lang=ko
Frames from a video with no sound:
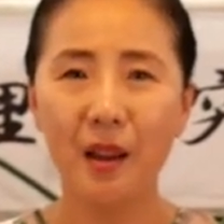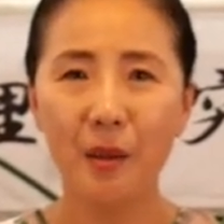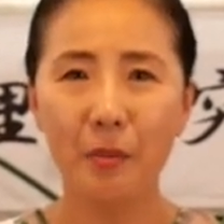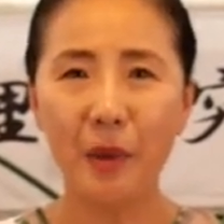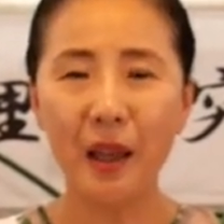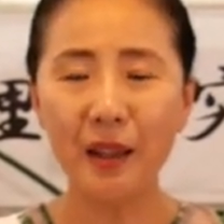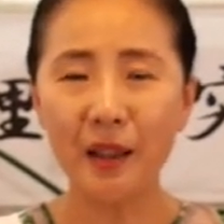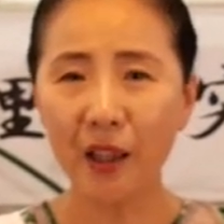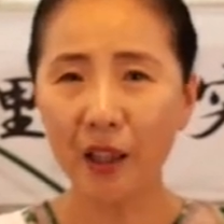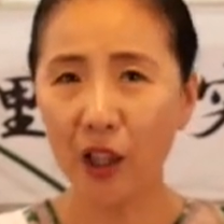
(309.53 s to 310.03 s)

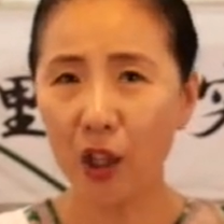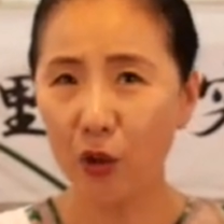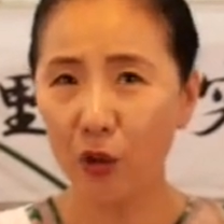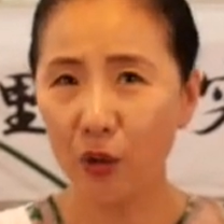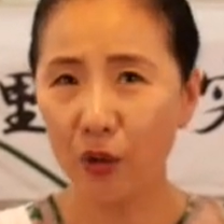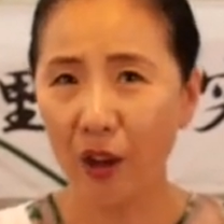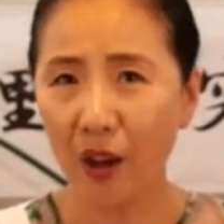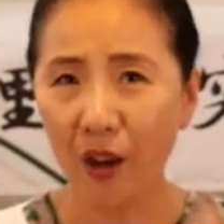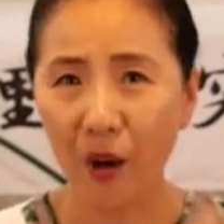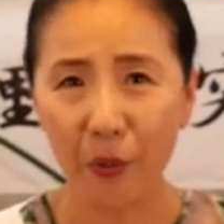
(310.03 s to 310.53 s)
만약에
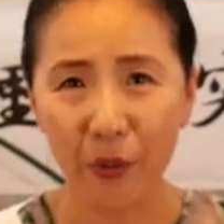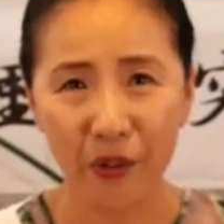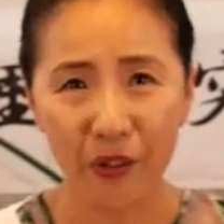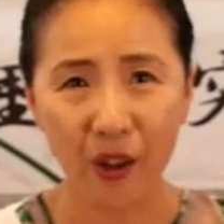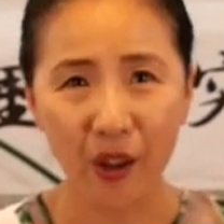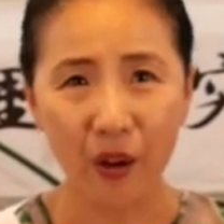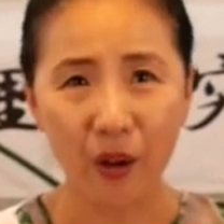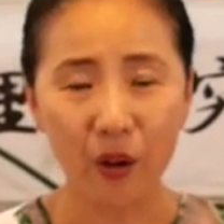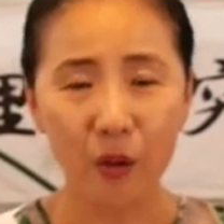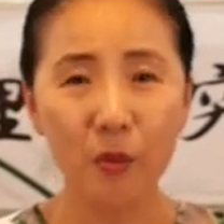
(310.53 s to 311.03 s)
유제가
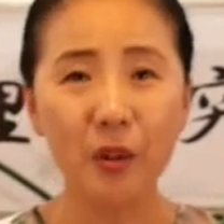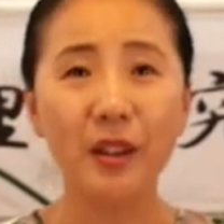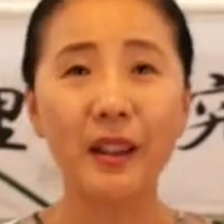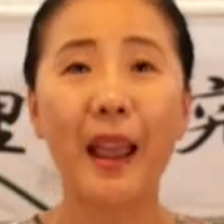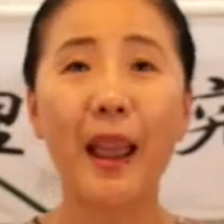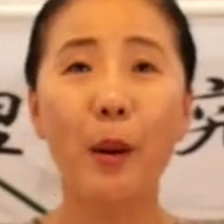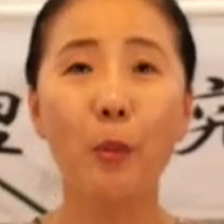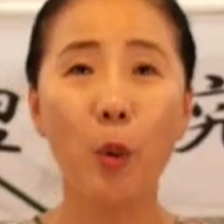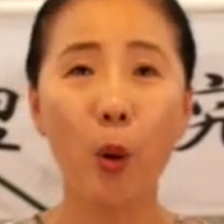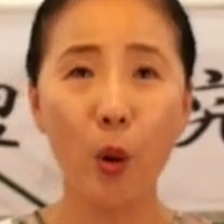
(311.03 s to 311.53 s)
없어요. 그럼
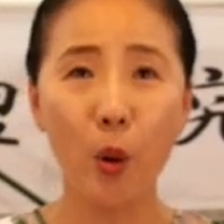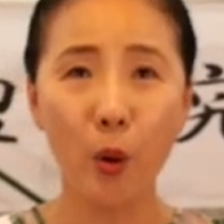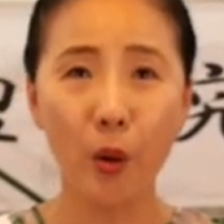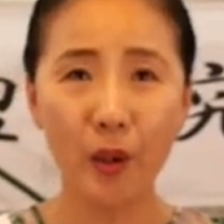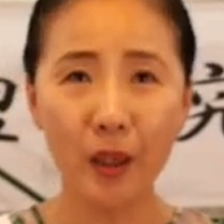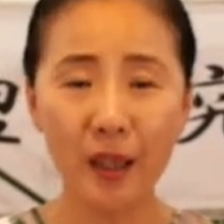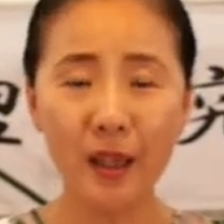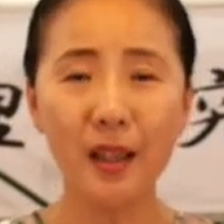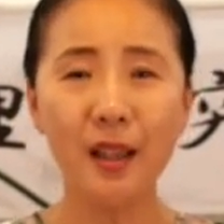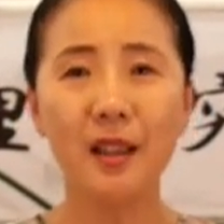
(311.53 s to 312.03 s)

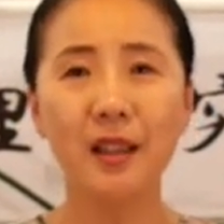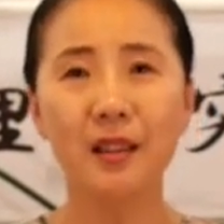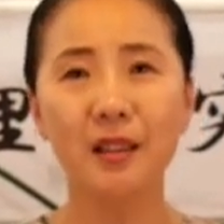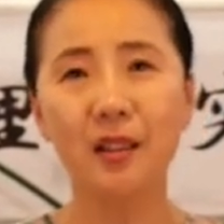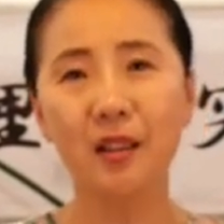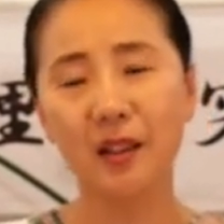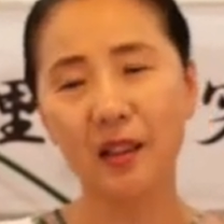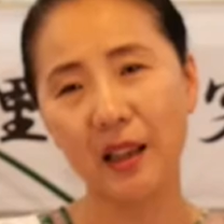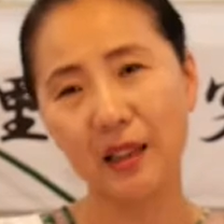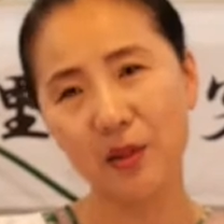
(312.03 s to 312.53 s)
레몬을
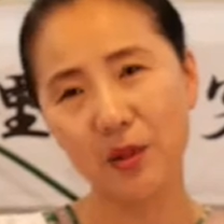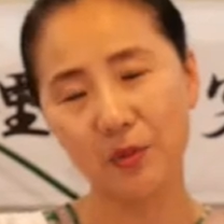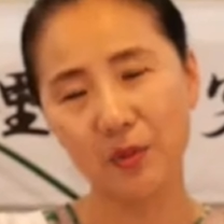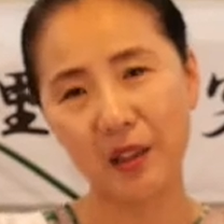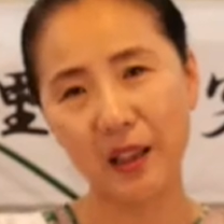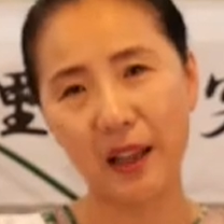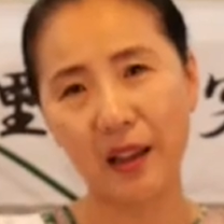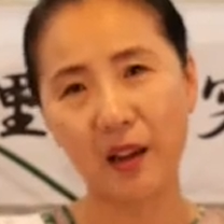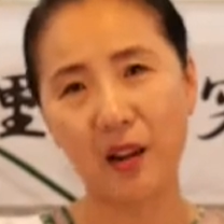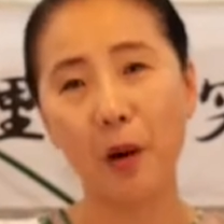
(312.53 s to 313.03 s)
그렇게 좀
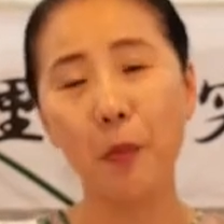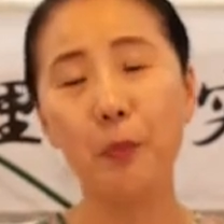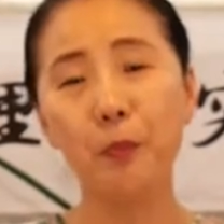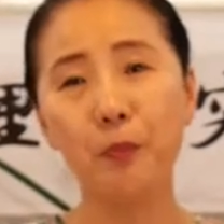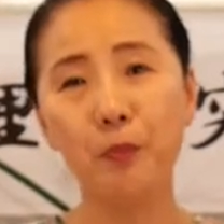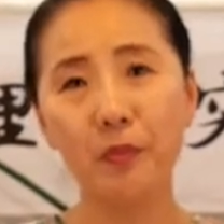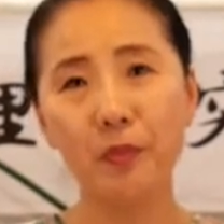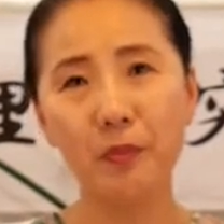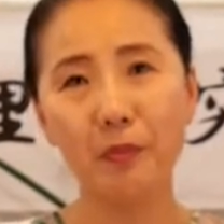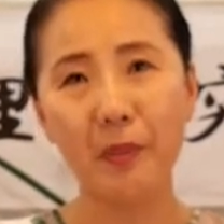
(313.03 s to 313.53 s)
이렇게
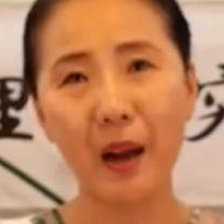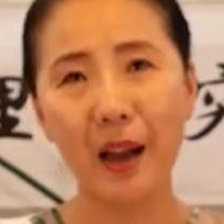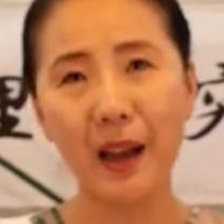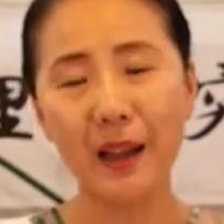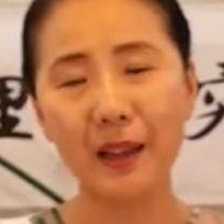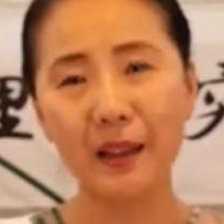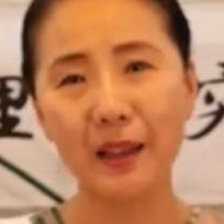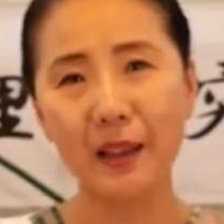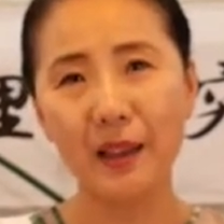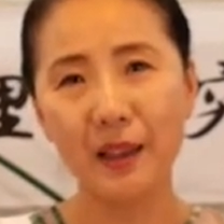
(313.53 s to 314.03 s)

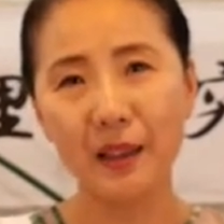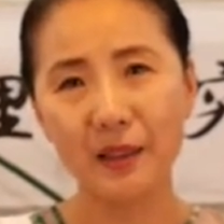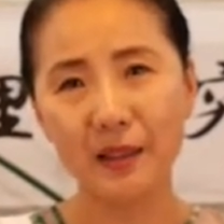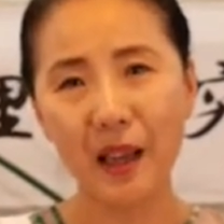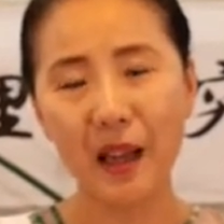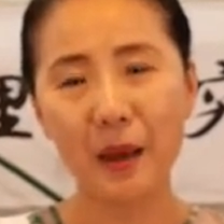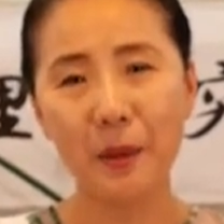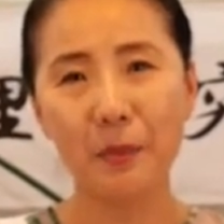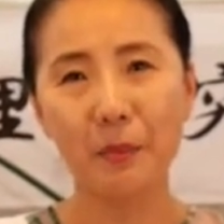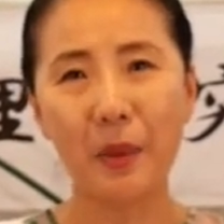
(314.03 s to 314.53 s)
겉만
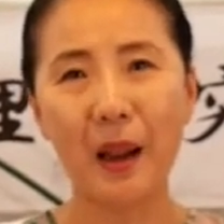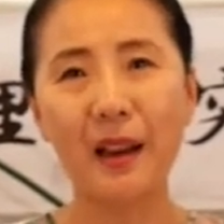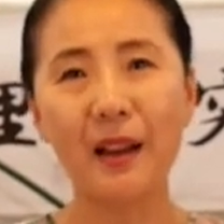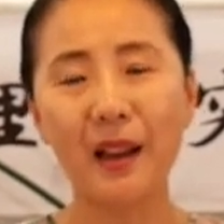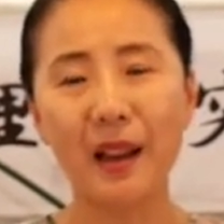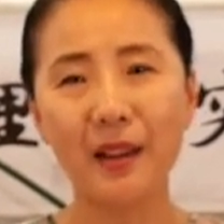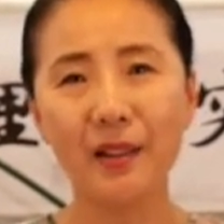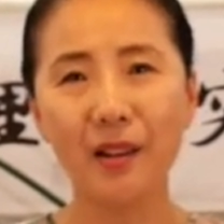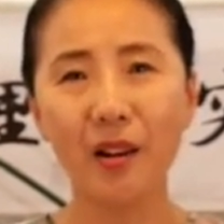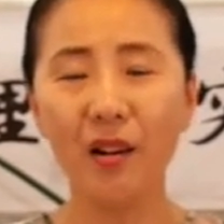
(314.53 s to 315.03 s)
잘
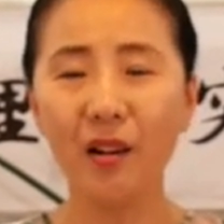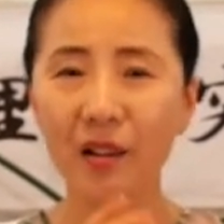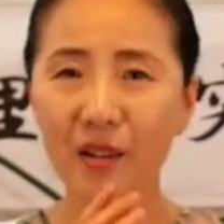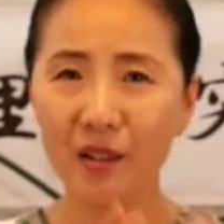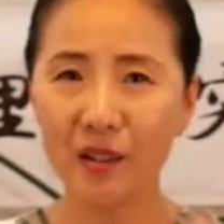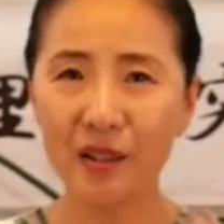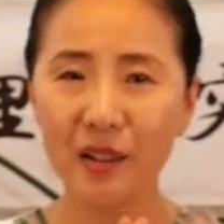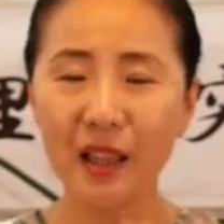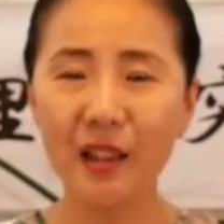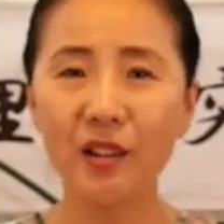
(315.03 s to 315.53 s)

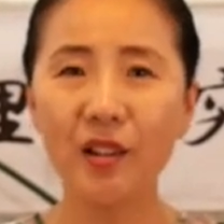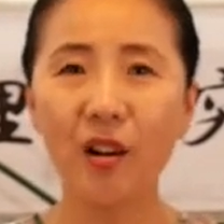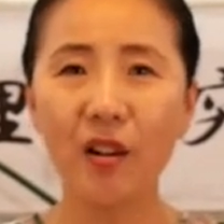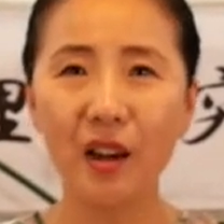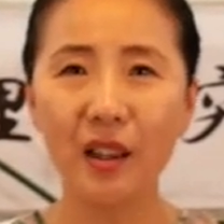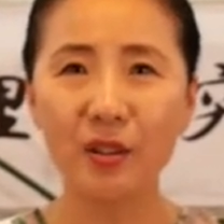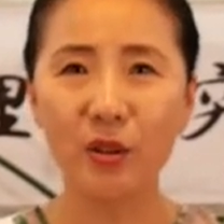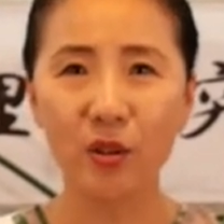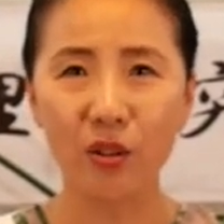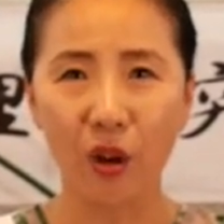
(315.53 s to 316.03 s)
발라서
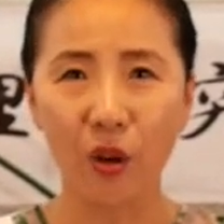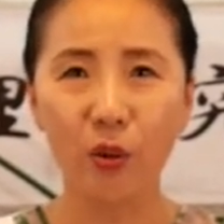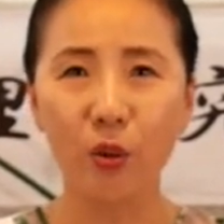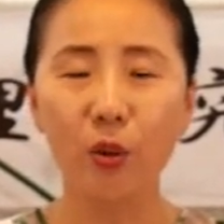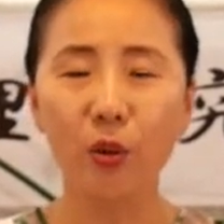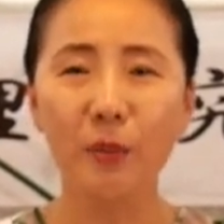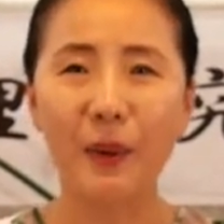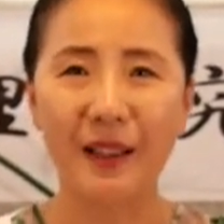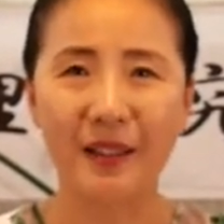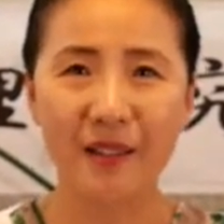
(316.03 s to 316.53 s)
채쳐가지고
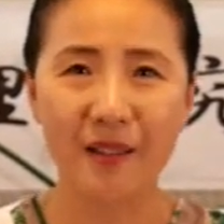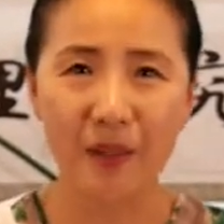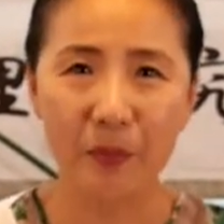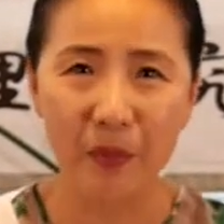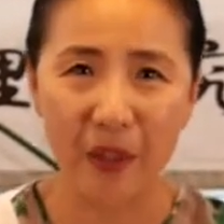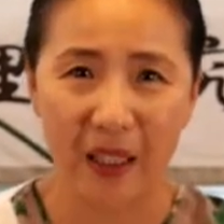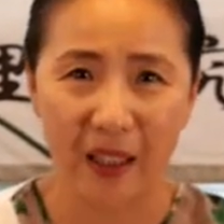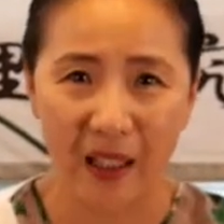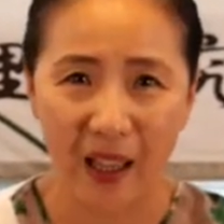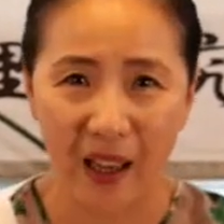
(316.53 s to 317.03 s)
넣어도
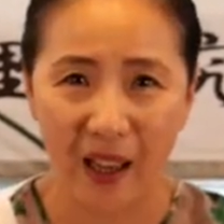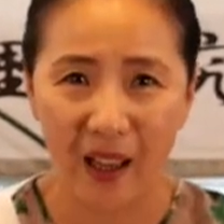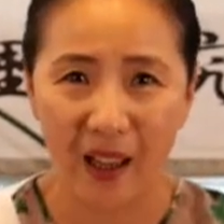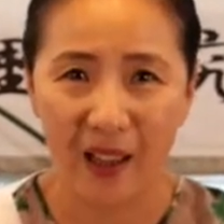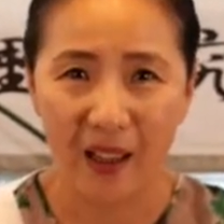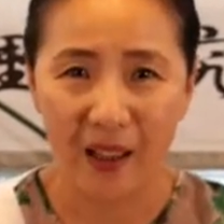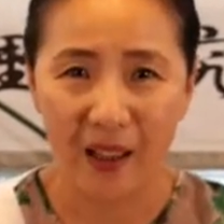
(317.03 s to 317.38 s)
맛있습니다.